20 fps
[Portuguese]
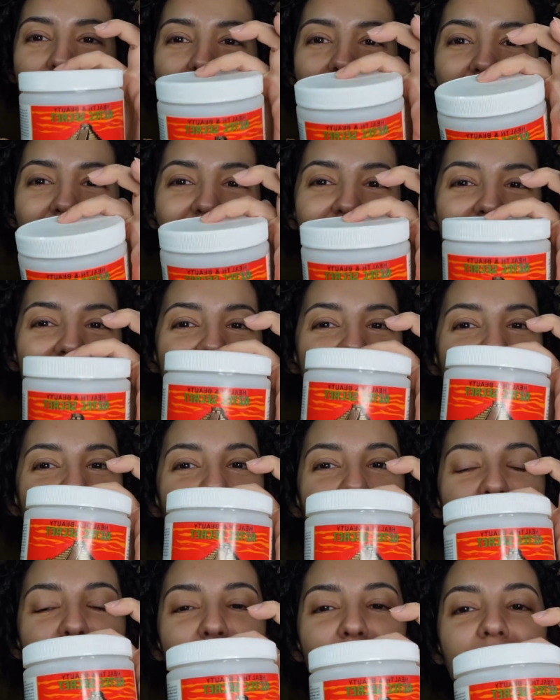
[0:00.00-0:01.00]
para
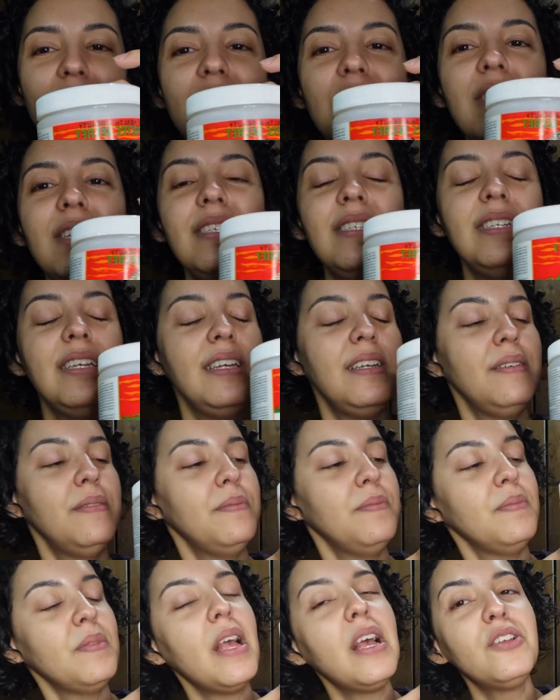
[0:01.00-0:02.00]
vocês hoje, assim,
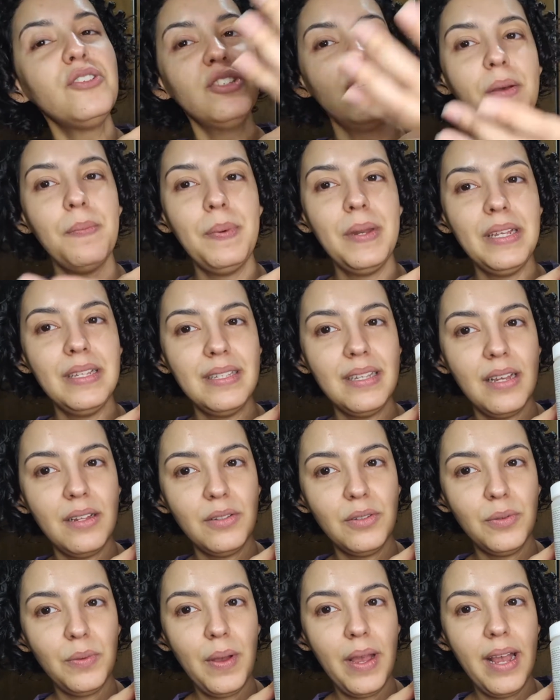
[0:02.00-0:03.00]
te
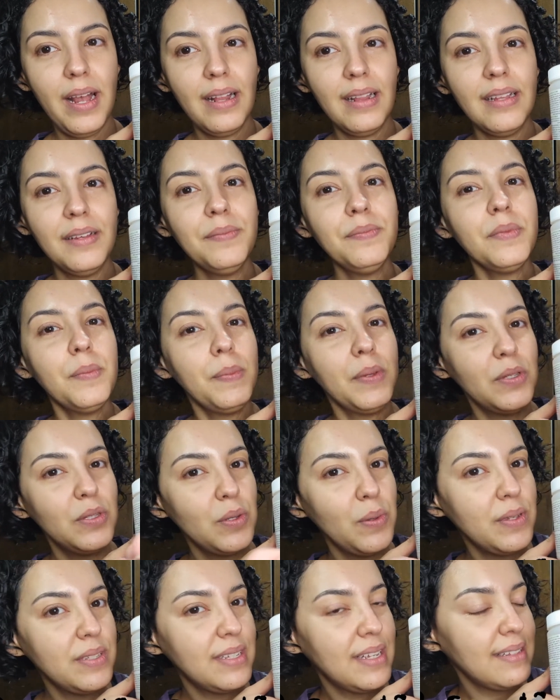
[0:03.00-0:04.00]
apresento ela,
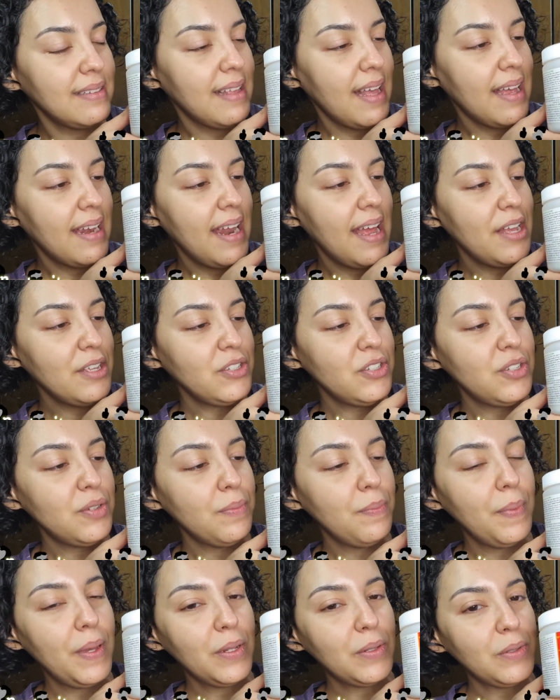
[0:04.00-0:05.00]
pessoas da internet,
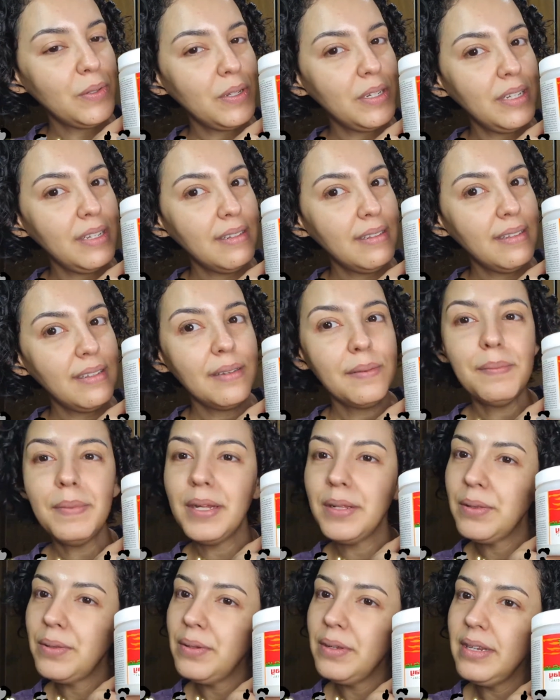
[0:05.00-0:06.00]
Bentonita,
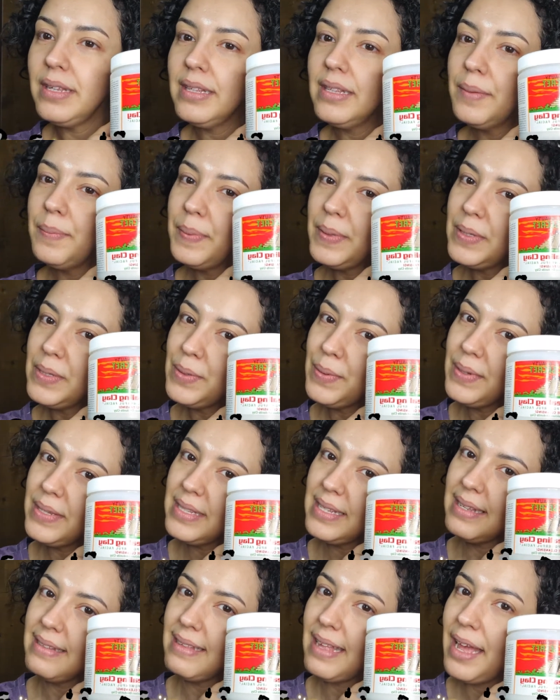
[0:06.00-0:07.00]
Bentonita, pessoas
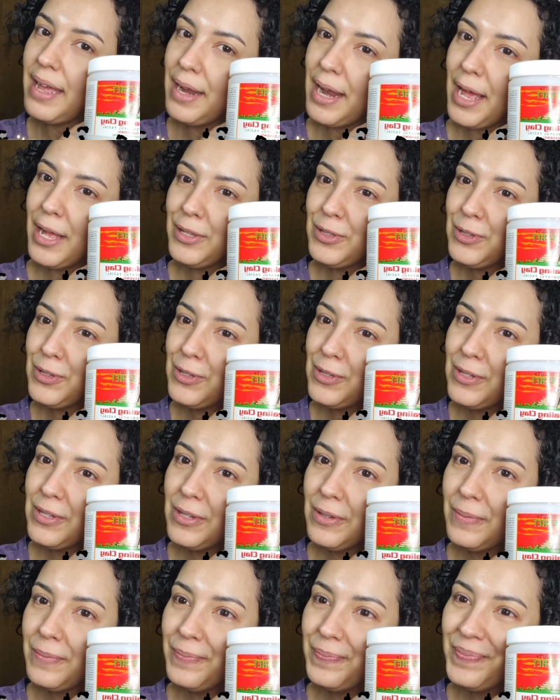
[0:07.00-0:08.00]
da internet.
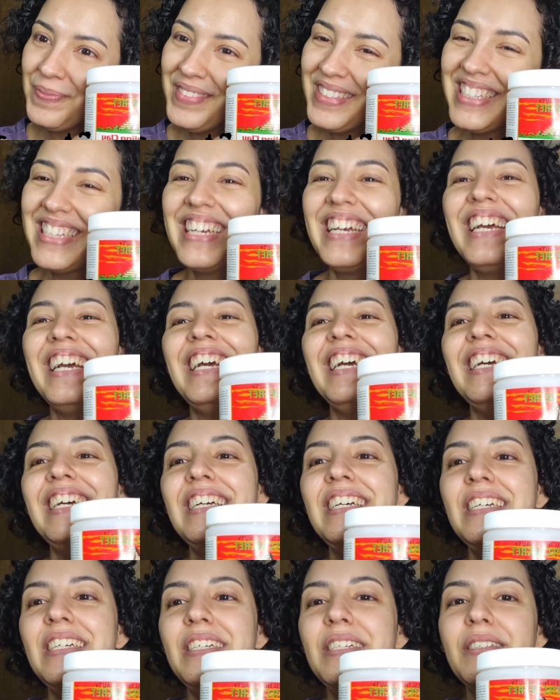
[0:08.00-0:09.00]

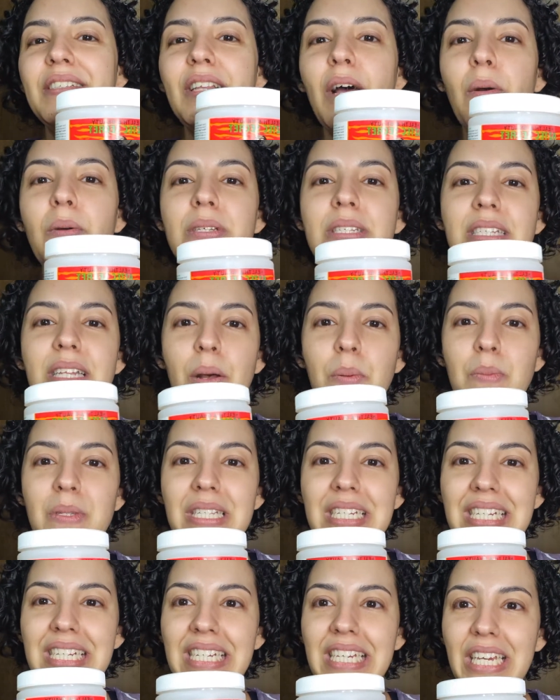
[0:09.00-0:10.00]
Então, estamos
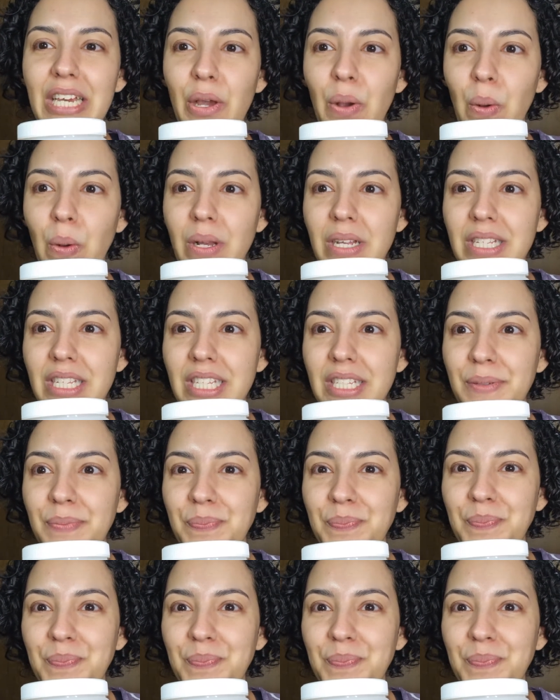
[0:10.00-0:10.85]
aqui hoje